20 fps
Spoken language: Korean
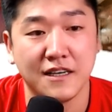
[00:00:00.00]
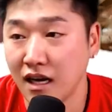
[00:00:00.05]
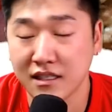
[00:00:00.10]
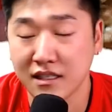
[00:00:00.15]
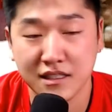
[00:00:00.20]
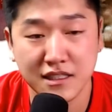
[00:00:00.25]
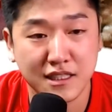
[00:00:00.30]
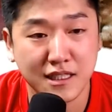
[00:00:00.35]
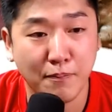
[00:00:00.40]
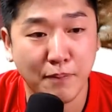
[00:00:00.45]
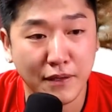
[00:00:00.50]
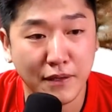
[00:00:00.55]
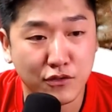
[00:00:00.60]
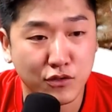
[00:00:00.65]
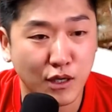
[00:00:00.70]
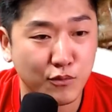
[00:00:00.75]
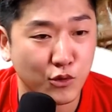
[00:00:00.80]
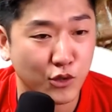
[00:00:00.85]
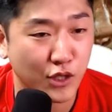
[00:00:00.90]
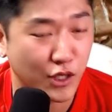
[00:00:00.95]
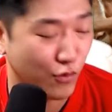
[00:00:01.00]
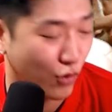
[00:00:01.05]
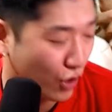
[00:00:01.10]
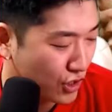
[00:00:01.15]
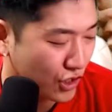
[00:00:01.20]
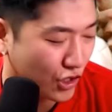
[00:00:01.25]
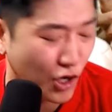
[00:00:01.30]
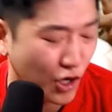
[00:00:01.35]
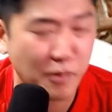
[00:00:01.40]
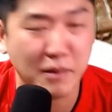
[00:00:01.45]
아 진짜 벤투 감독님
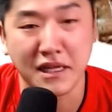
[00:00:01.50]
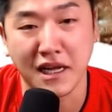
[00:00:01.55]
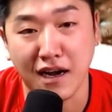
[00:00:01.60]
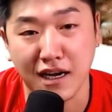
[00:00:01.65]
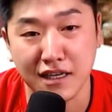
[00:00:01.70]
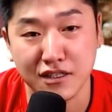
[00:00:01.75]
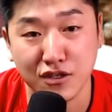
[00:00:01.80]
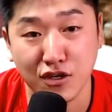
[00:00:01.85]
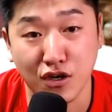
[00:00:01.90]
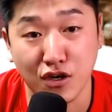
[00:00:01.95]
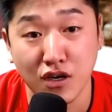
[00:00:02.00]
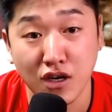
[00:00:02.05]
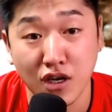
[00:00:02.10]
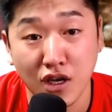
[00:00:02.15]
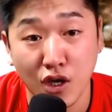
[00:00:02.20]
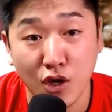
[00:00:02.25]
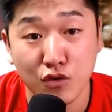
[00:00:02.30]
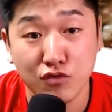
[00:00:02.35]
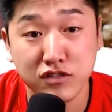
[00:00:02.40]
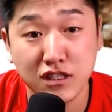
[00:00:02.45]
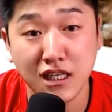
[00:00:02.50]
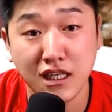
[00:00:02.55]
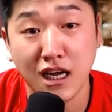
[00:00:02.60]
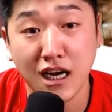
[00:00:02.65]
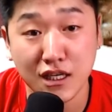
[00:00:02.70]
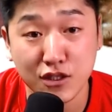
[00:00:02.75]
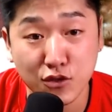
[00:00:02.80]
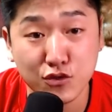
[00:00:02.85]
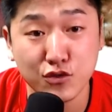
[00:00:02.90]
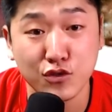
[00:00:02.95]
월드컵에 나가서
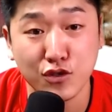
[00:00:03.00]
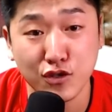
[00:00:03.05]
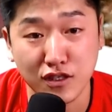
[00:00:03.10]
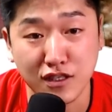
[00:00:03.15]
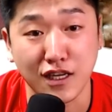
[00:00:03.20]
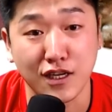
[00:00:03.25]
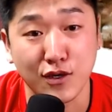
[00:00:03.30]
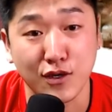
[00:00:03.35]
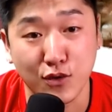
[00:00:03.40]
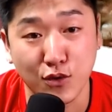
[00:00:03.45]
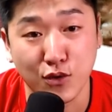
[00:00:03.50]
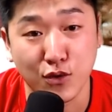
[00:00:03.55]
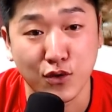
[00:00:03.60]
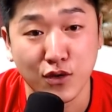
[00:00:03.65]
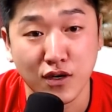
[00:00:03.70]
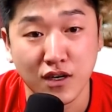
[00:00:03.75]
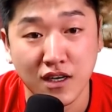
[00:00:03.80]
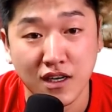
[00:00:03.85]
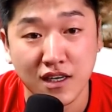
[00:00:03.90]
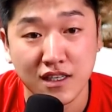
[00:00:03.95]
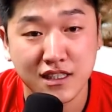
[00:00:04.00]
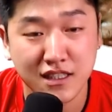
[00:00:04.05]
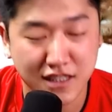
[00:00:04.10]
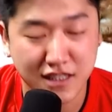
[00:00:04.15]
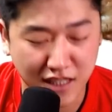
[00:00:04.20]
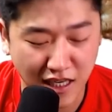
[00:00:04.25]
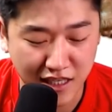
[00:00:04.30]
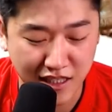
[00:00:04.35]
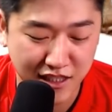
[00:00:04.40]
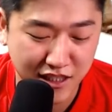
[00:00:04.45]
우리나라 선수들을 데리고
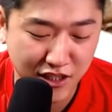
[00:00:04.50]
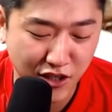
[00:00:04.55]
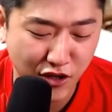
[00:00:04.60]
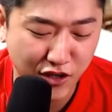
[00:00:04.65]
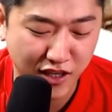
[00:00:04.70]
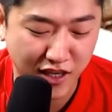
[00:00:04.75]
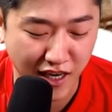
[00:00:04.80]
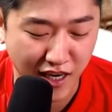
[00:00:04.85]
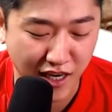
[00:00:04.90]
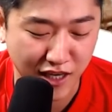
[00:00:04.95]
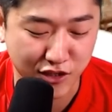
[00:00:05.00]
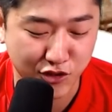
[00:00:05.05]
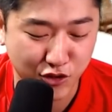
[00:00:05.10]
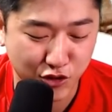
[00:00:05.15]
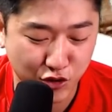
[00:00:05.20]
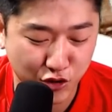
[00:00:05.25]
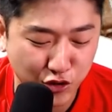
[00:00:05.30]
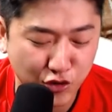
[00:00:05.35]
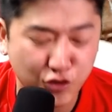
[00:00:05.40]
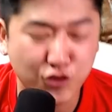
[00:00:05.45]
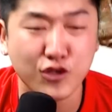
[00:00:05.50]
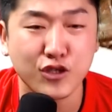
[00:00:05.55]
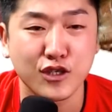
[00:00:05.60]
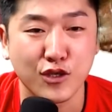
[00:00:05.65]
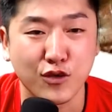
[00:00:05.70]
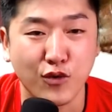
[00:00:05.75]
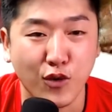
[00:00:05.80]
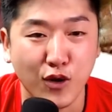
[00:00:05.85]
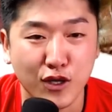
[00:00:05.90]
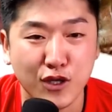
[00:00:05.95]
진짜 이렇게
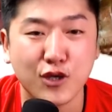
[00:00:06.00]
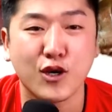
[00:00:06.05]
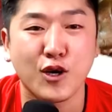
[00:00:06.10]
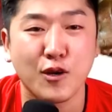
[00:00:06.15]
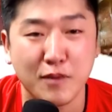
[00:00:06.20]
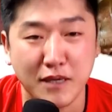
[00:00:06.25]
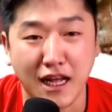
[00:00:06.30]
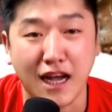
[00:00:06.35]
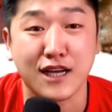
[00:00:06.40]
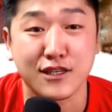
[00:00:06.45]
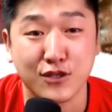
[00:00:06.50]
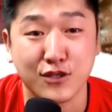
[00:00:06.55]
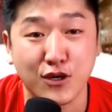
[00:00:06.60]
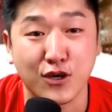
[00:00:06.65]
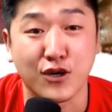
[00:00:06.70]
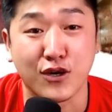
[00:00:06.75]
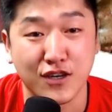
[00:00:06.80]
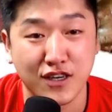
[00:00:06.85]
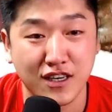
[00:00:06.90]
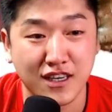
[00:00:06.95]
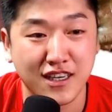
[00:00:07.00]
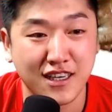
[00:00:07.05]
축구를 월드컵에 나가서